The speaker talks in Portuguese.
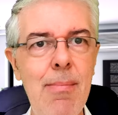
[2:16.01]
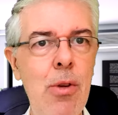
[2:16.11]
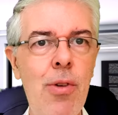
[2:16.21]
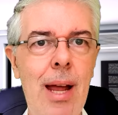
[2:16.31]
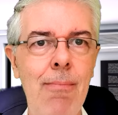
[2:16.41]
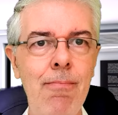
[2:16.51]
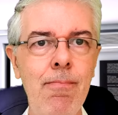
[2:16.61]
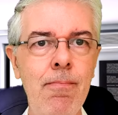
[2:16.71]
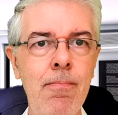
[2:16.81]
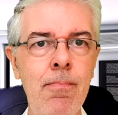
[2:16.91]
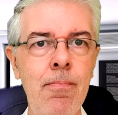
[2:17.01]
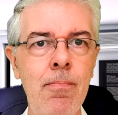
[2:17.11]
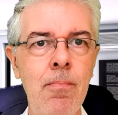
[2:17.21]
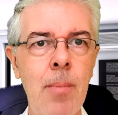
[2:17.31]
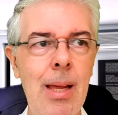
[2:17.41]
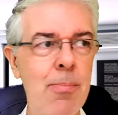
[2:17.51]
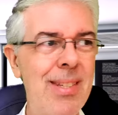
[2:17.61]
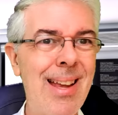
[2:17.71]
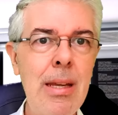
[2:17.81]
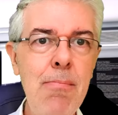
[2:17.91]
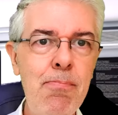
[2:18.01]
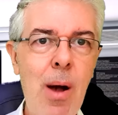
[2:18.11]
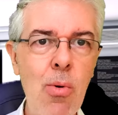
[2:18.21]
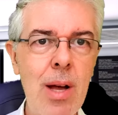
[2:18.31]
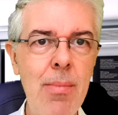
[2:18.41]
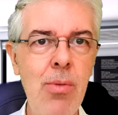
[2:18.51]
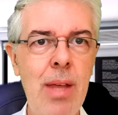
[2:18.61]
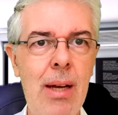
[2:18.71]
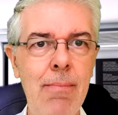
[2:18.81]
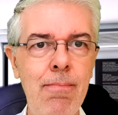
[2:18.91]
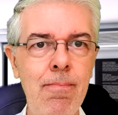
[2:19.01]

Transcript: melhorar. Ela precisa limpar o caminho dela.